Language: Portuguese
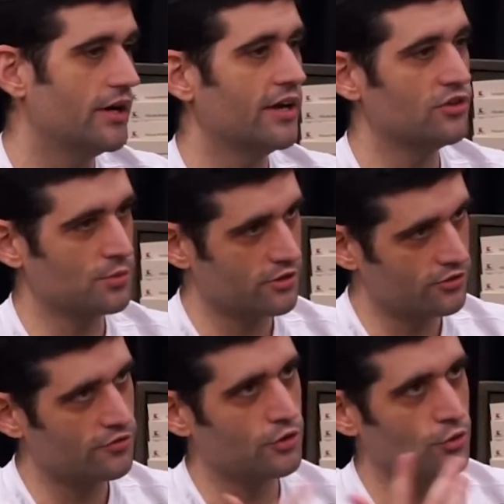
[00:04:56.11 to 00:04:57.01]
É. Esse modo que a
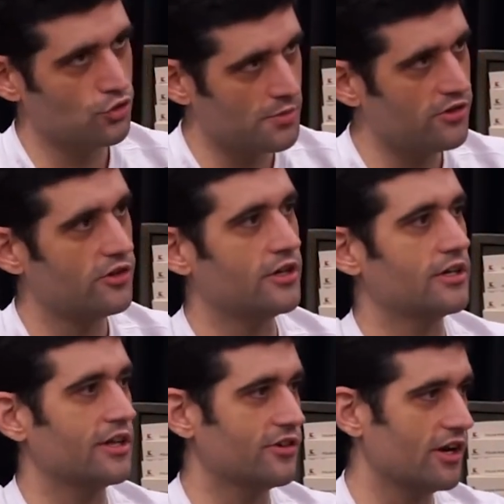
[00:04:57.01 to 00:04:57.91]
gente tá falando do Ultimate Team, né?
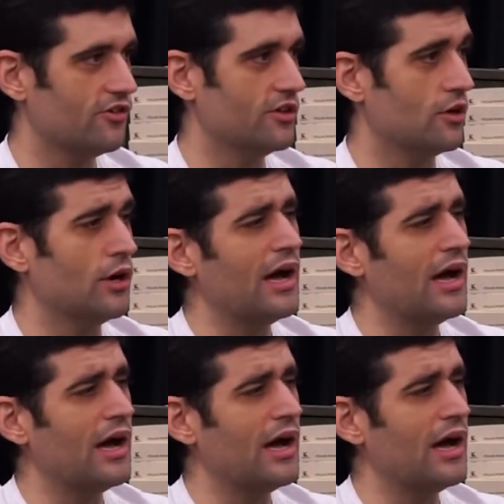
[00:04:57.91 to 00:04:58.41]
Que tem as cartinhas e tal.